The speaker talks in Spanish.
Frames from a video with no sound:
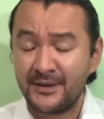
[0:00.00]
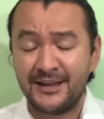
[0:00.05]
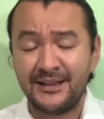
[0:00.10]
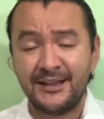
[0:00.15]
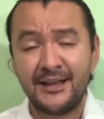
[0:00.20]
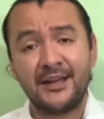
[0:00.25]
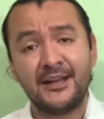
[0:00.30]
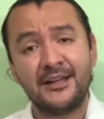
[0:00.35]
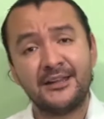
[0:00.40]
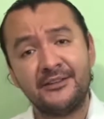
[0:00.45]
la
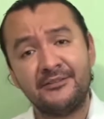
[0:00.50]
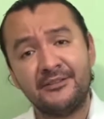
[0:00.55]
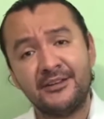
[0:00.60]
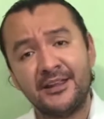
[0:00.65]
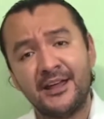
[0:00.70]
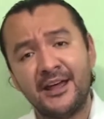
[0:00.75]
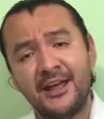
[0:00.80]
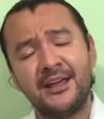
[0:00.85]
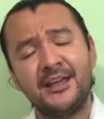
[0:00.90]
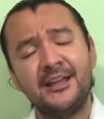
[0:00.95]

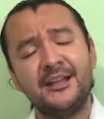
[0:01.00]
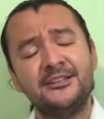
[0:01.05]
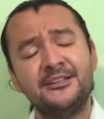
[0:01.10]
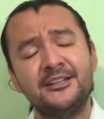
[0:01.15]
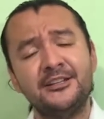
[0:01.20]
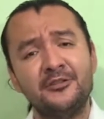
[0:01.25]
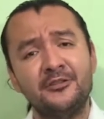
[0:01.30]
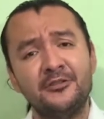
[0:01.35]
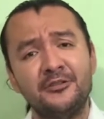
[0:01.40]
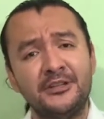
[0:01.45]
creatividad y la
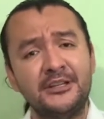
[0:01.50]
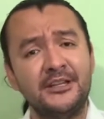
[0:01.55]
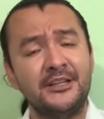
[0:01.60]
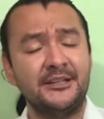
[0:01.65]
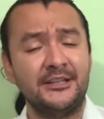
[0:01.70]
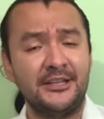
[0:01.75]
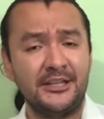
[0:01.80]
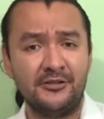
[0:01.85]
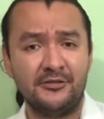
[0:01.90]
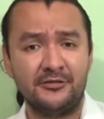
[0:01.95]
tecnología en
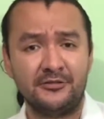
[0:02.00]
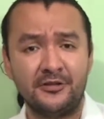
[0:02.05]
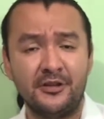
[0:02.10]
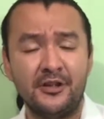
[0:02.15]
niños.